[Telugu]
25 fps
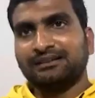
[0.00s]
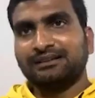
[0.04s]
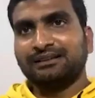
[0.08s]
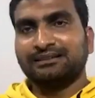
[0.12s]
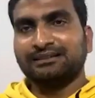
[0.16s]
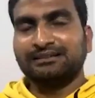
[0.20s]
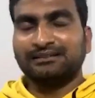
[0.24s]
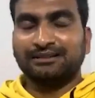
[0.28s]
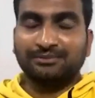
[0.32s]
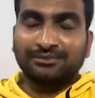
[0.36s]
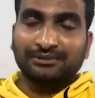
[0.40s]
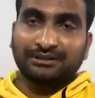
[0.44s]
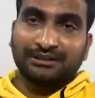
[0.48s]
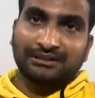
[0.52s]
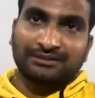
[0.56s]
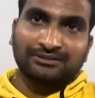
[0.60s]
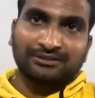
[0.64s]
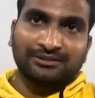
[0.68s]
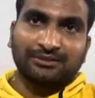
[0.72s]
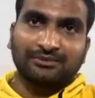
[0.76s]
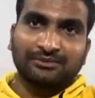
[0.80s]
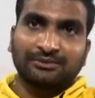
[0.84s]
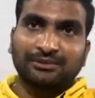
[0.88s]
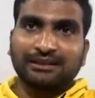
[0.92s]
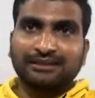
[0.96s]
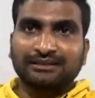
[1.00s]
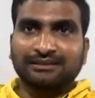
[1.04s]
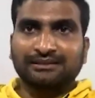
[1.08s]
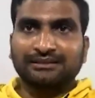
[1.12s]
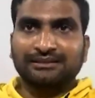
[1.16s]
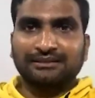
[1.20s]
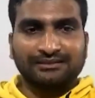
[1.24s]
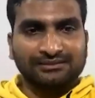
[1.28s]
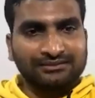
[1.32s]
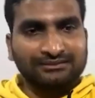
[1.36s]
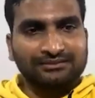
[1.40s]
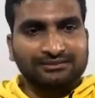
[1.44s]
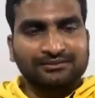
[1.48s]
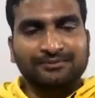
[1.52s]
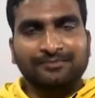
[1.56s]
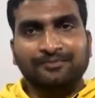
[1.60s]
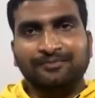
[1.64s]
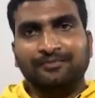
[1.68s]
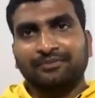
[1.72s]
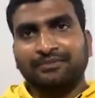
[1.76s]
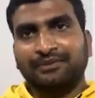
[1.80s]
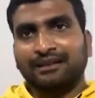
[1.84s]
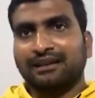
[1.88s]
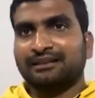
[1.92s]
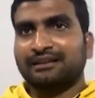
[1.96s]
ఐదు అని చెప్పి గతంలో మాట్లాడాడు
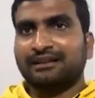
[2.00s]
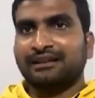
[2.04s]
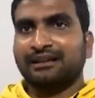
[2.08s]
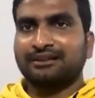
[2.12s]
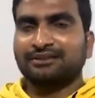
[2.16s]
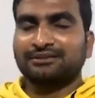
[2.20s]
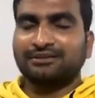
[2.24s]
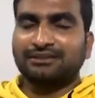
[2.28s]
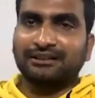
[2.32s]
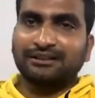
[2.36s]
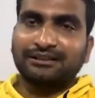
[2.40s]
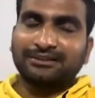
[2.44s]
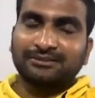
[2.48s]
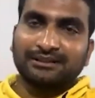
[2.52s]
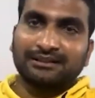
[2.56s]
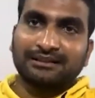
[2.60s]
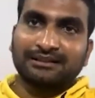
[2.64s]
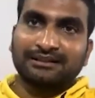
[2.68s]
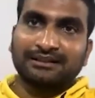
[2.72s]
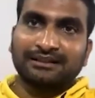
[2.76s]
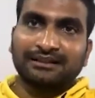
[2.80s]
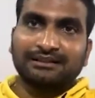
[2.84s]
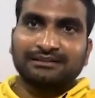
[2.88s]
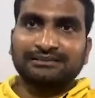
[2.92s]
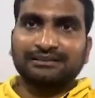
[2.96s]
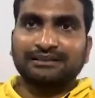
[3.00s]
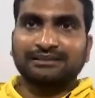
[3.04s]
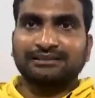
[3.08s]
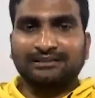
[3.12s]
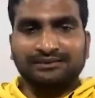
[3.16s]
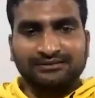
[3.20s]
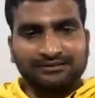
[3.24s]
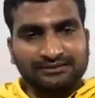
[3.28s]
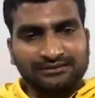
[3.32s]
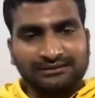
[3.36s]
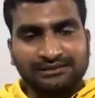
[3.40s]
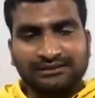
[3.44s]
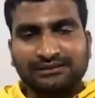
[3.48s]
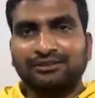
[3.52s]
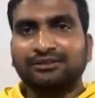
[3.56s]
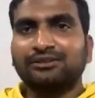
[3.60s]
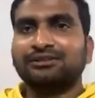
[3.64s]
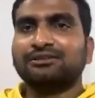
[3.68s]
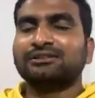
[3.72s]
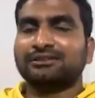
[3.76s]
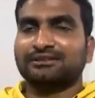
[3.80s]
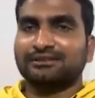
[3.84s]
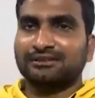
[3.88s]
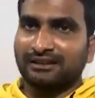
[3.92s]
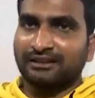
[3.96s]
నాడు సెంటిమెంట్ రైజ్ చేశాడు ఈ రోజు
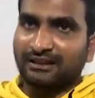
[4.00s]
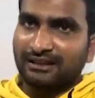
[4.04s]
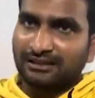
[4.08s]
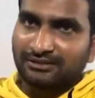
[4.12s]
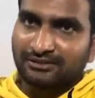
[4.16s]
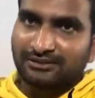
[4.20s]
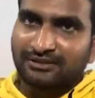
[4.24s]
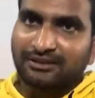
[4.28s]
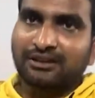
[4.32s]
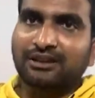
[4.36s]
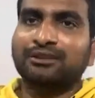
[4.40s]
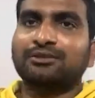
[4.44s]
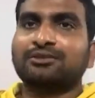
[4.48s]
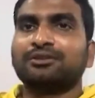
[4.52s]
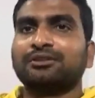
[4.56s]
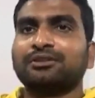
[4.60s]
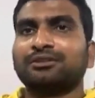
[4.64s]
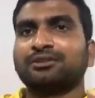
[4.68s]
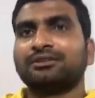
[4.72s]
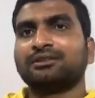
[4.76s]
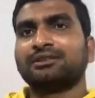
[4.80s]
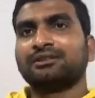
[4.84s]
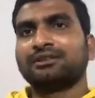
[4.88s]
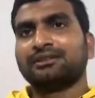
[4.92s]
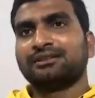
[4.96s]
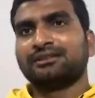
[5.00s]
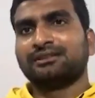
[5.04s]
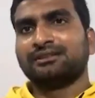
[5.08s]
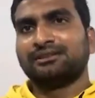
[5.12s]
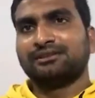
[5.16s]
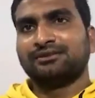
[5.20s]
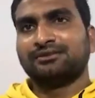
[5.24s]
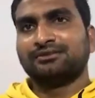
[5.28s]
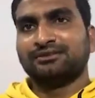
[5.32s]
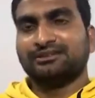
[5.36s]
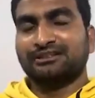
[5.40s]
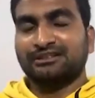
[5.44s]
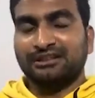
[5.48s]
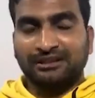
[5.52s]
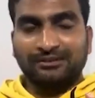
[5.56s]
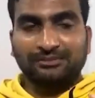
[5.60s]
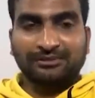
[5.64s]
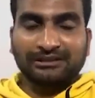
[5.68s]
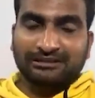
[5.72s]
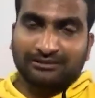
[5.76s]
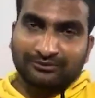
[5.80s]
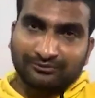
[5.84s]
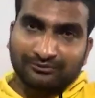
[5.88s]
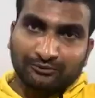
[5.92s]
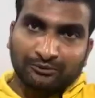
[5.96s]
అసలు ఆంధ్రుల హక్కు
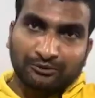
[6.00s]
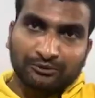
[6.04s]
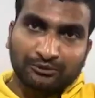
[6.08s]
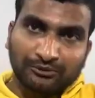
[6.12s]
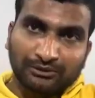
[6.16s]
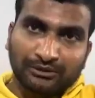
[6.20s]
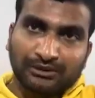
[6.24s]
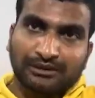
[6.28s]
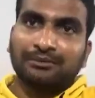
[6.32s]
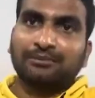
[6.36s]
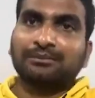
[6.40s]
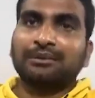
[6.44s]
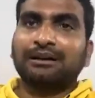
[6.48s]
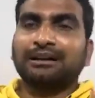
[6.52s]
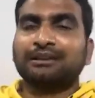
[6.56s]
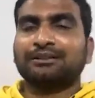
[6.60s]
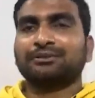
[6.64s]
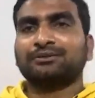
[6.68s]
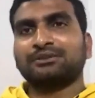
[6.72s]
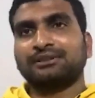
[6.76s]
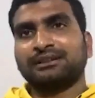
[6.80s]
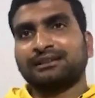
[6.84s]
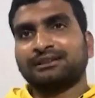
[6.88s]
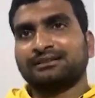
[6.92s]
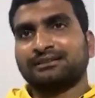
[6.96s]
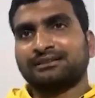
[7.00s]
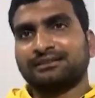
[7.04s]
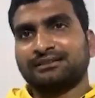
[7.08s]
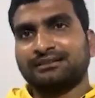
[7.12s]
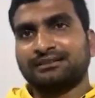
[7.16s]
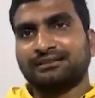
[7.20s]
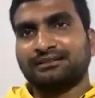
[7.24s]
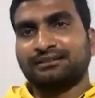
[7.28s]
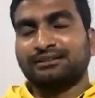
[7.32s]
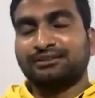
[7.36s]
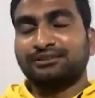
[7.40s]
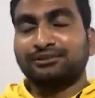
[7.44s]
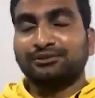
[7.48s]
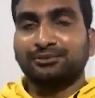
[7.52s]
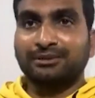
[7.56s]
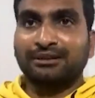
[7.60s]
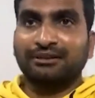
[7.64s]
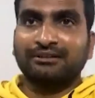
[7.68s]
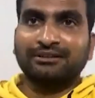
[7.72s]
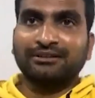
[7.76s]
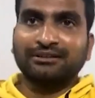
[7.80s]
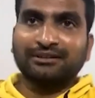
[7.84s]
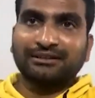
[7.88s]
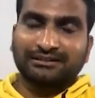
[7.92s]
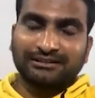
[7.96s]
విశాఖపట్నం హుక్కు అనే మాట కూడా ఎత్తట్ల ఎందుకు
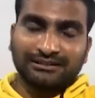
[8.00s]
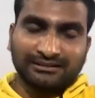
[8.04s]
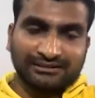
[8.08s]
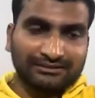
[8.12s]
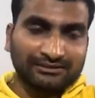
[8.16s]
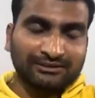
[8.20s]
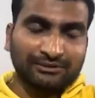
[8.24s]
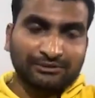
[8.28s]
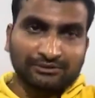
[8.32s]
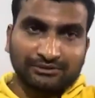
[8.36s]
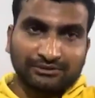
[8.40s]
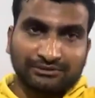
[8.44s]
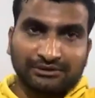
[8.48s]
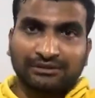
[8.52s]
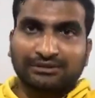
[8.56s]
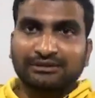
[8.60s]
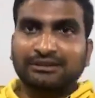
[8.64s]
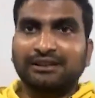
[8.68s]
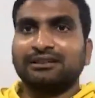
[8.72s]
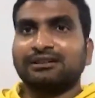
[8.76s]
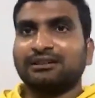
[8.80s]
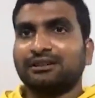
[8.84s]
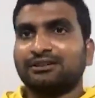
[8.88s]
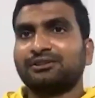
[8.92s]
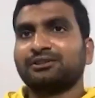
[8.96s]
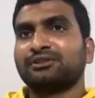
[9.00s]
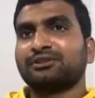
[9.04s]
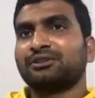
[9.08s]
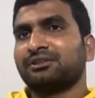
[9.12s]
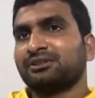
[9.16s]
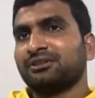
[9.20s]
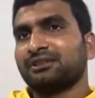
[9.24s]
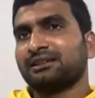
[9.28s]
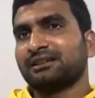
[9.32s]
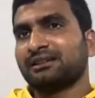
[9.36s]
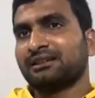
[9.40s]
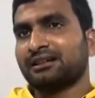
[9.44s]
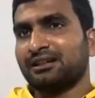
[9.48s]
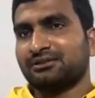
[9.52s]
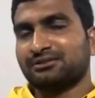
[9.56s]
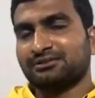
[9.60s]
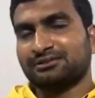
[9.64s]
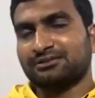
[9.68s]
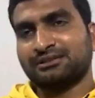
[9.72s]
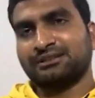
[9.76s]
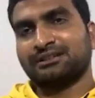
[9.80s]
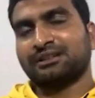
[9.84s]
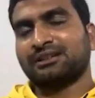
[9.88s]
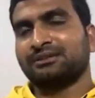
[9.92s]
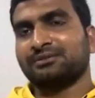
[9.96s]
ప్రైవేటైజేషన్ అవుతుందో దాన్ని అడ్డుకోవాలనే
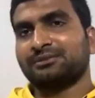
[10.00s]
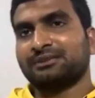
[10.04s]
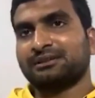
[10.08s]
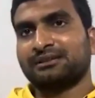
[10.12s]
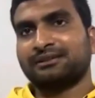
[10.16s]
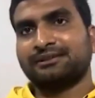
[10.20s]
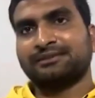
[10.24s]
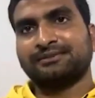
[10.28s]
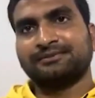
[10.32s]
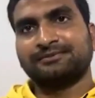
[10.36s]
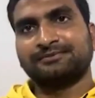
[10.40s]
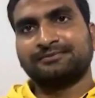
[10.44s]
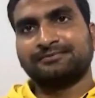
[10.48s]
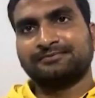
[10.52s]
ఆలోచన కనపట్ల